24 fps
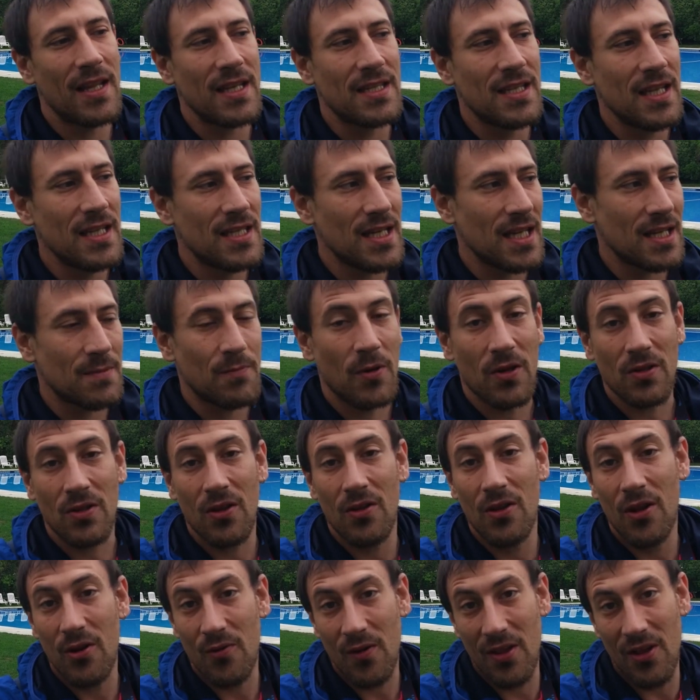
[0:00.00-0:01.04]
de Sitges por
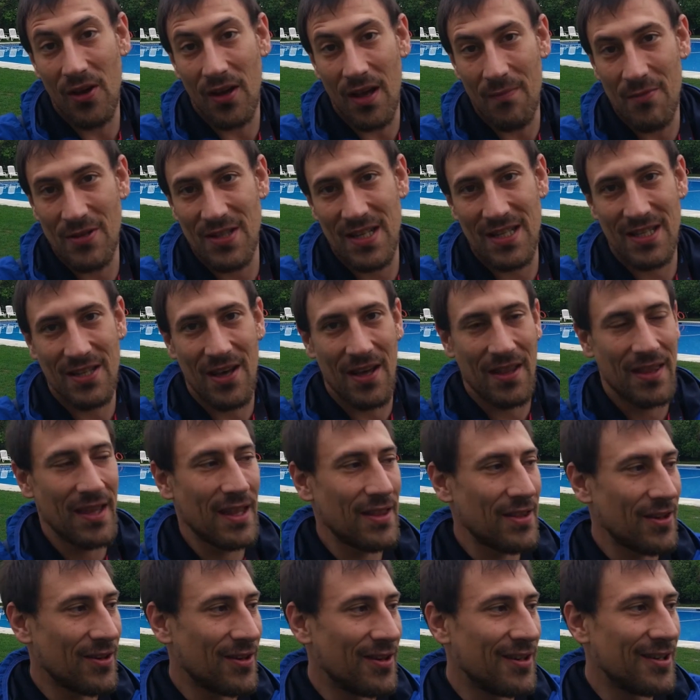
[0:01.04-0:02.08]
todo el ruido que hemos estado
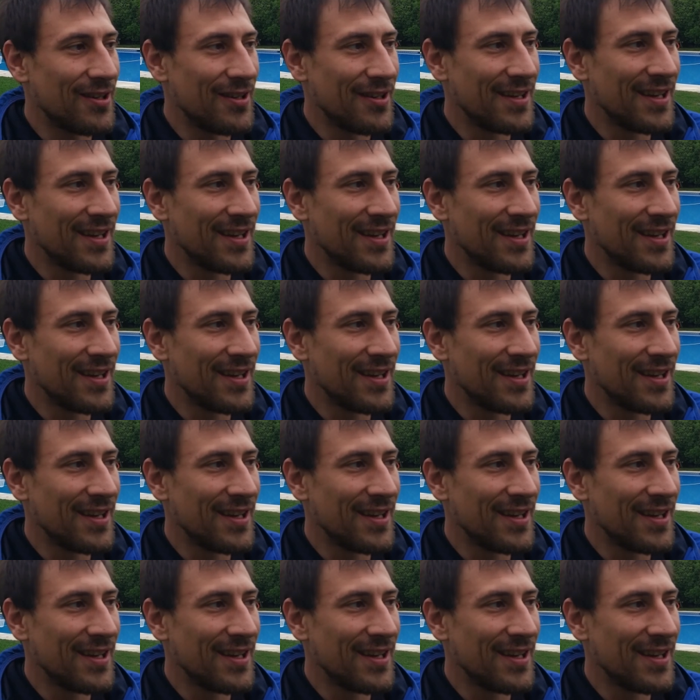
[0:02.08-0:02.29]
haciendo.